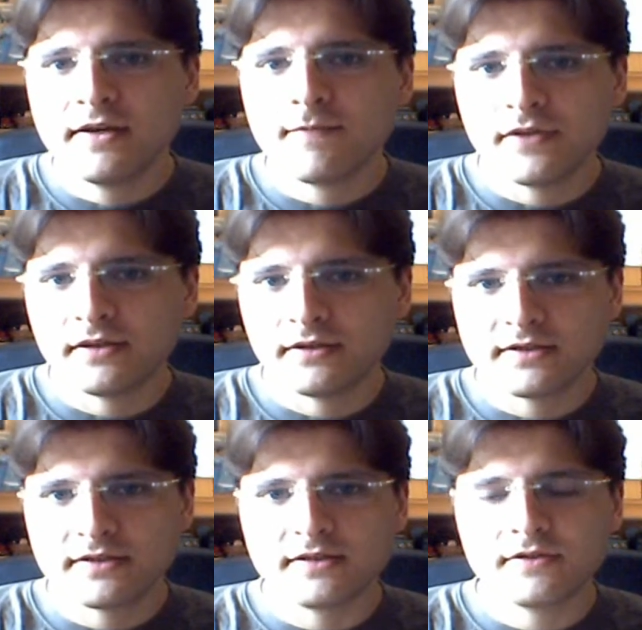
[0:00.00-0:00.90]
dette
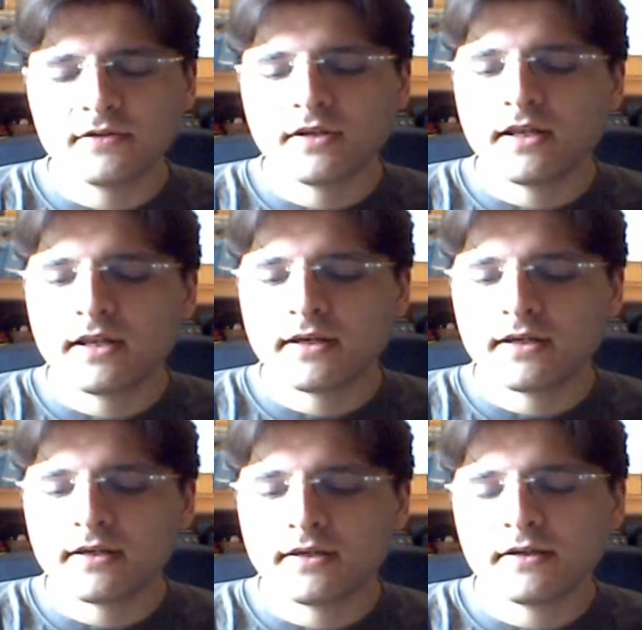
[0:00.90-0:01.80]
stesso
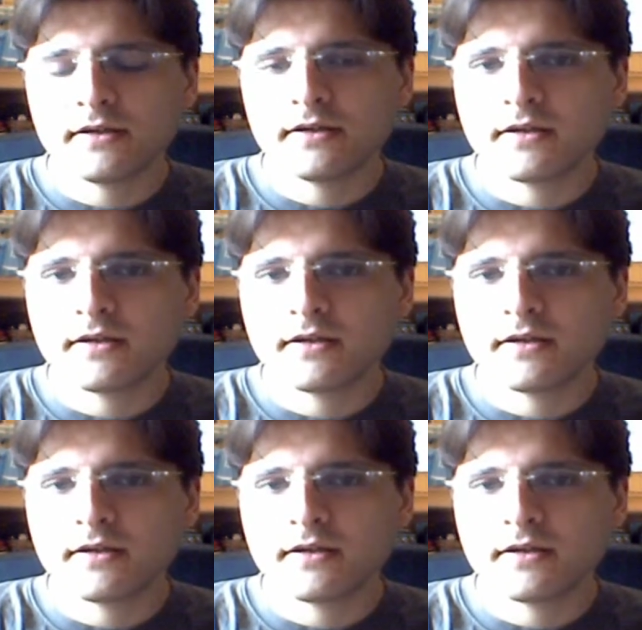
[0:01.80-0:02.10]
nelle,